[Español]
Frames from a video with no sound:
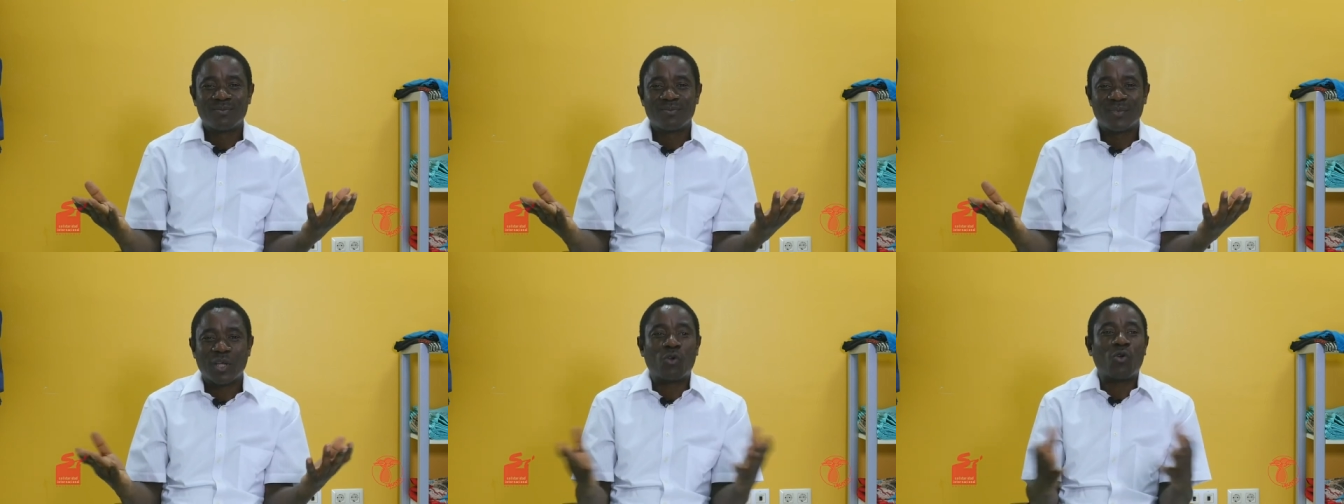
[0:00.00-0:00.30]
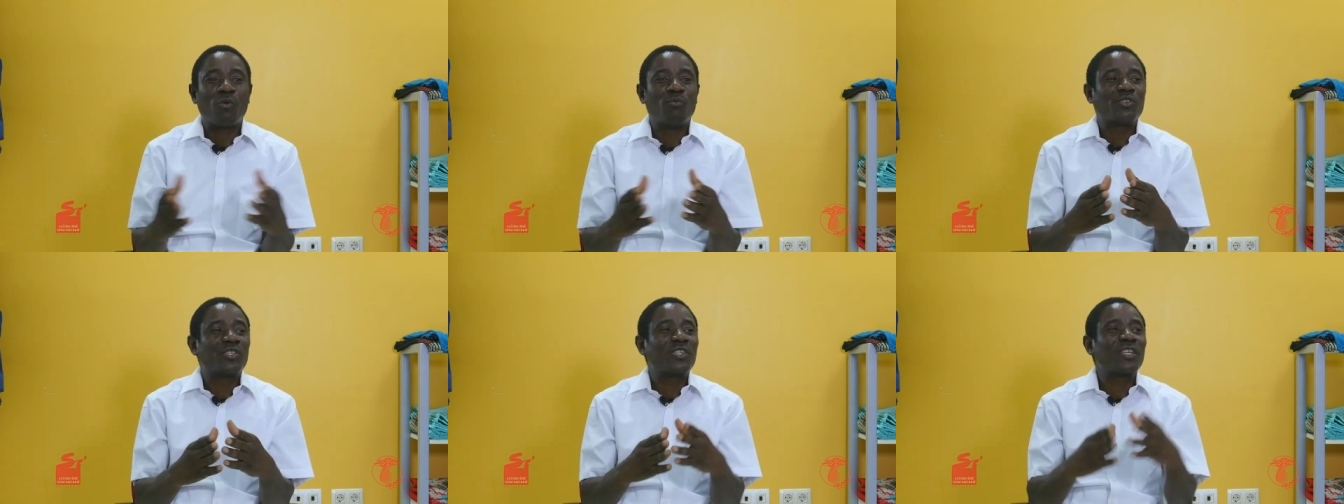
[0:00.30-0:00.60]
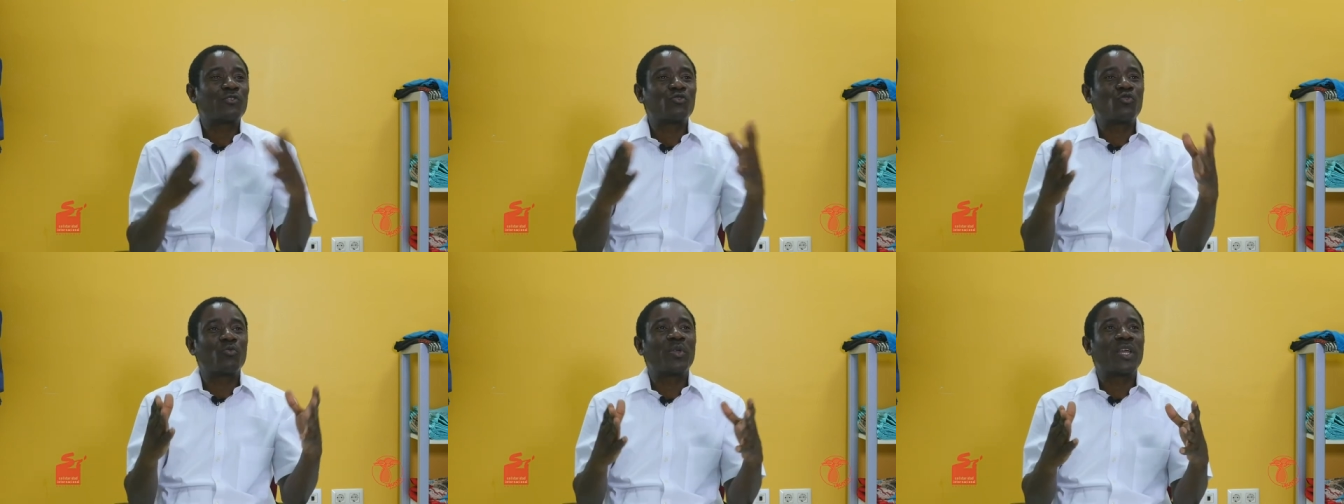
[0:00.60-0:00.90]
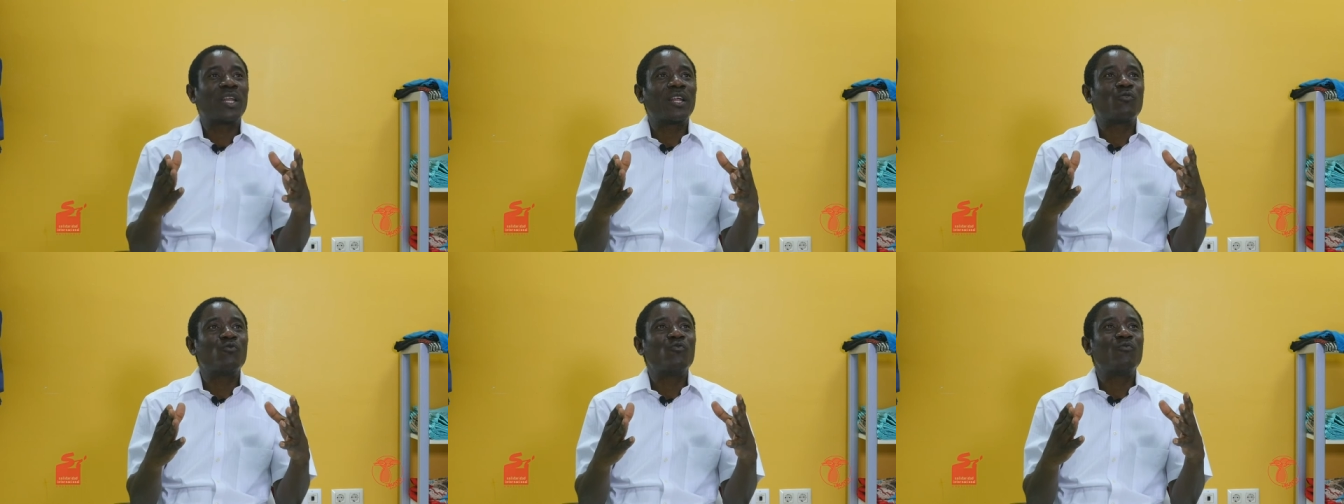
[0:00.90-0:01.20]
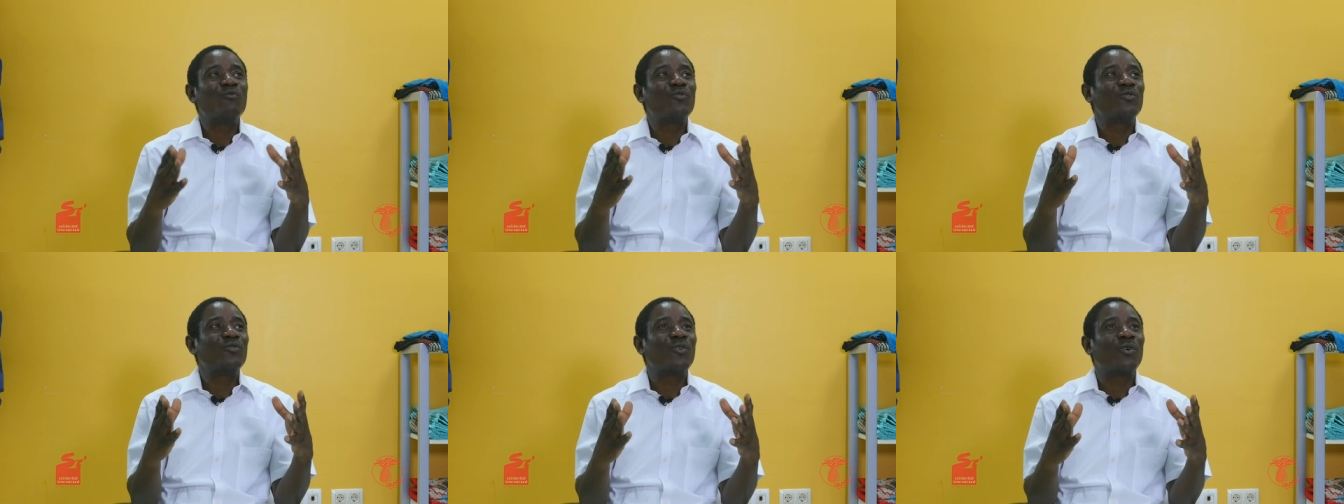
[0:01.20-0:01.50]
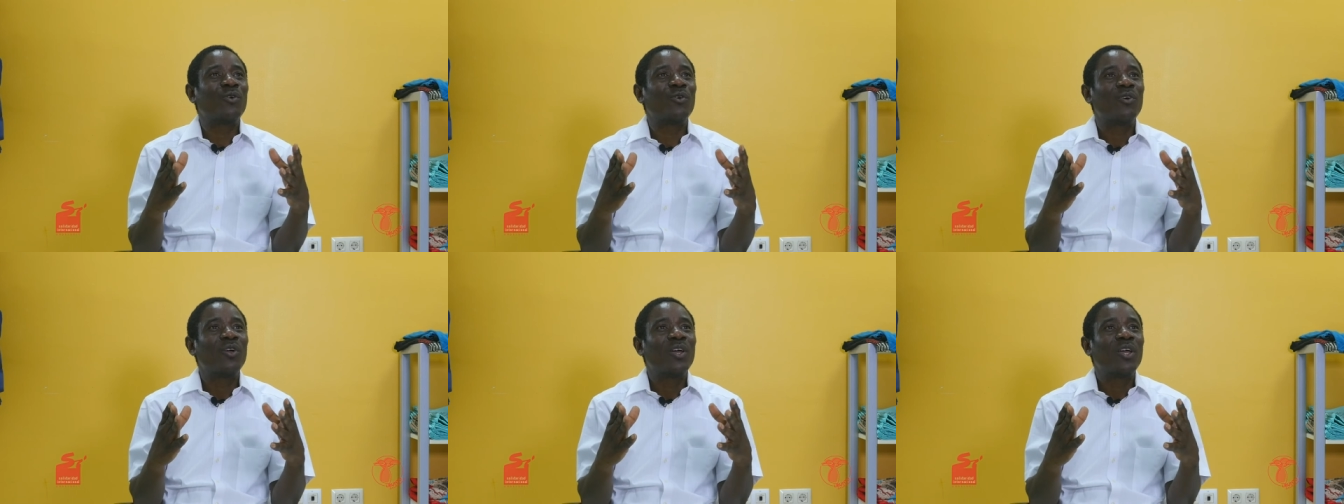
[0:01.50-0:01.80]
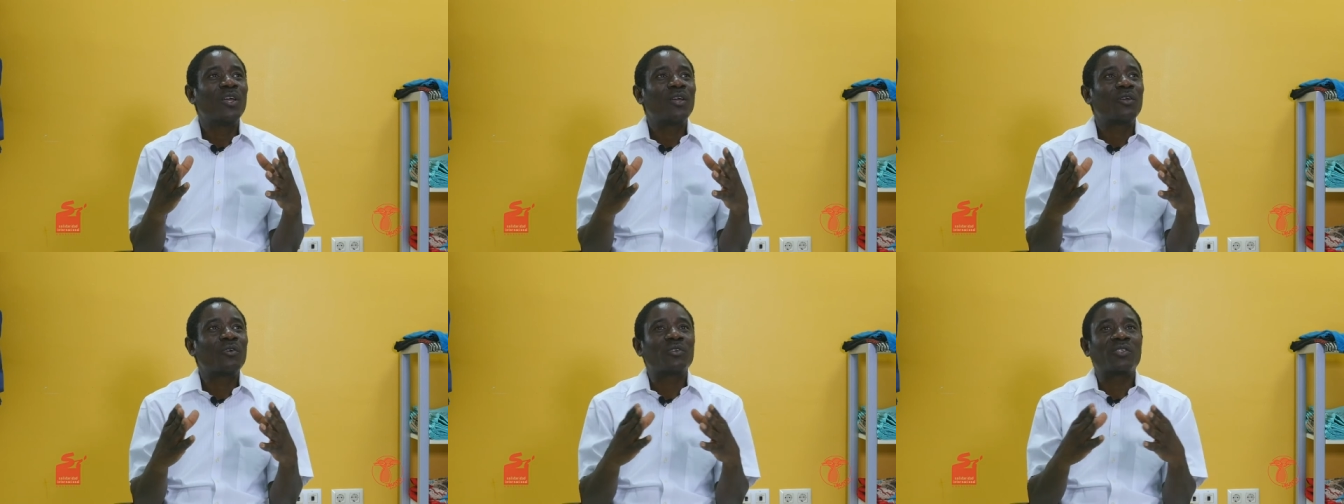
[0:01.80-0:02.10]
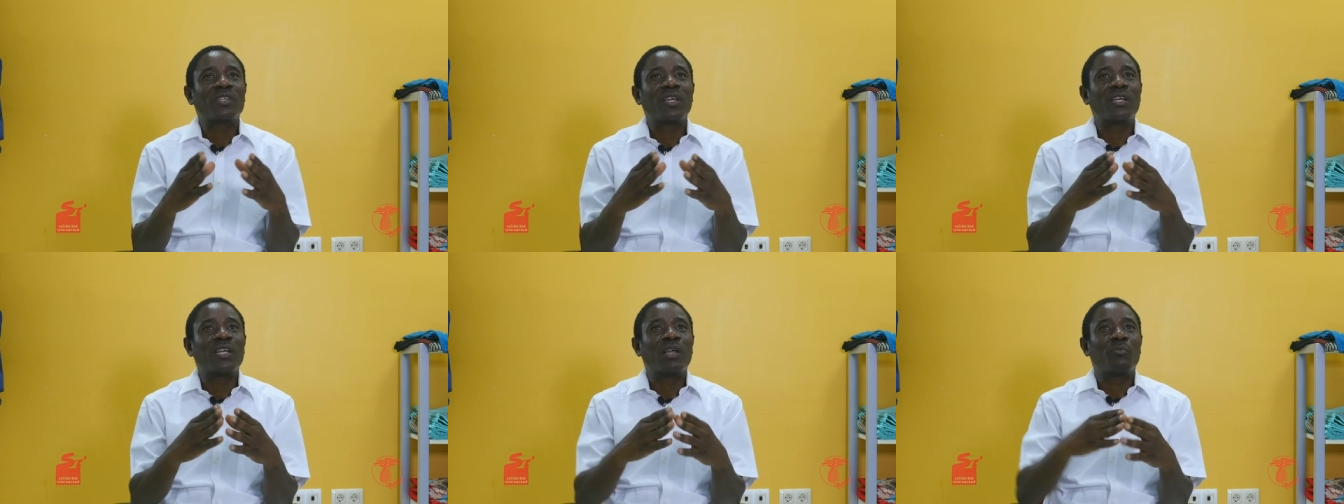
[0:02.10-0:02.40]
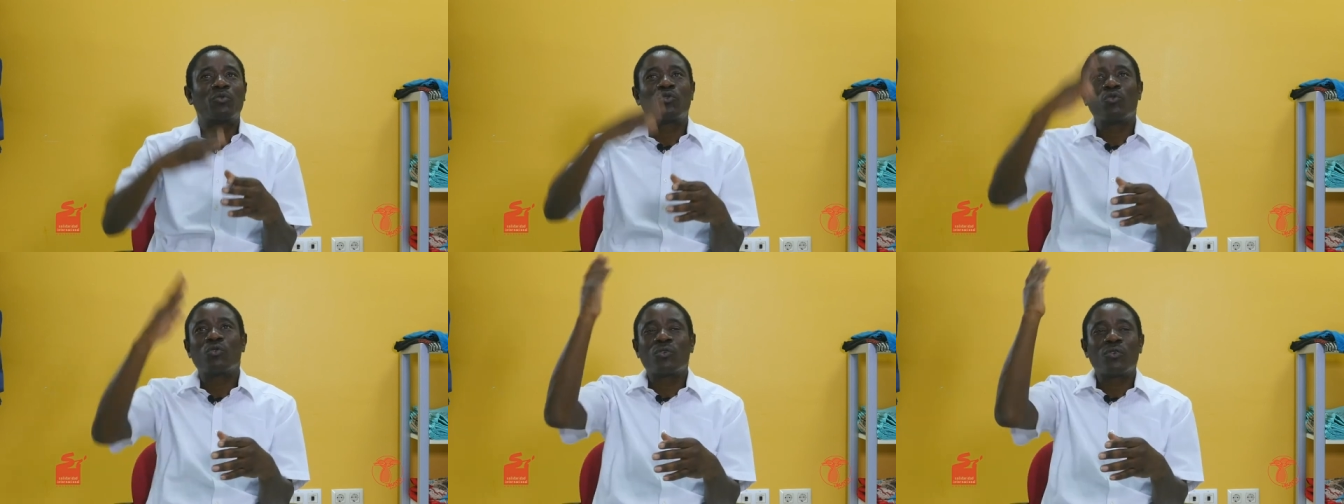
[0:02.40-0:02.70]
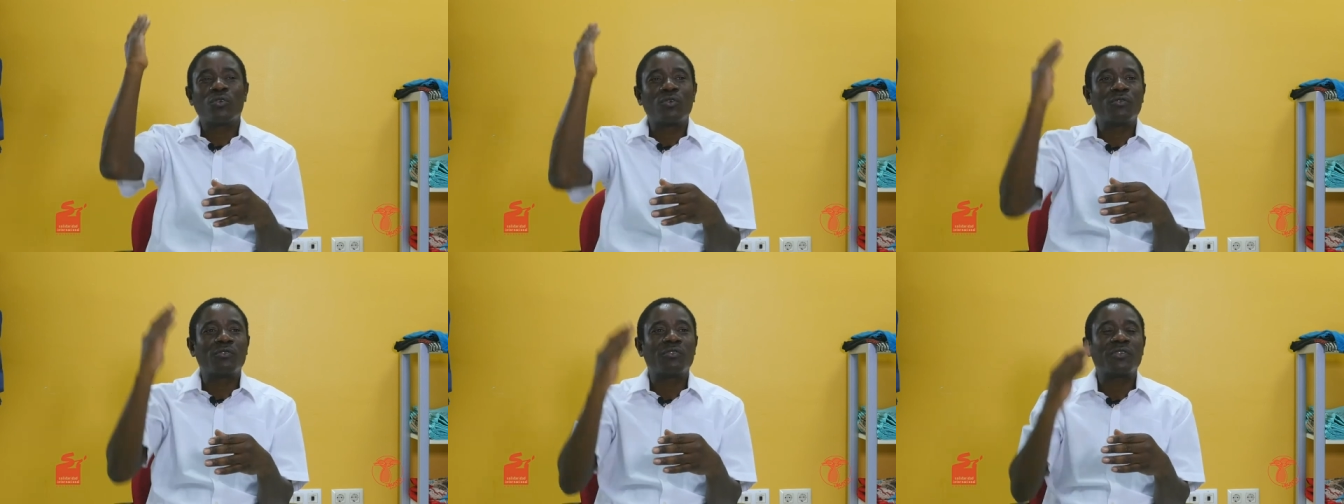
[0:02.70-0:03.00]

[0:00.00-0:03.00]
Es como si estuviera en un mundo que está en Neptuno, no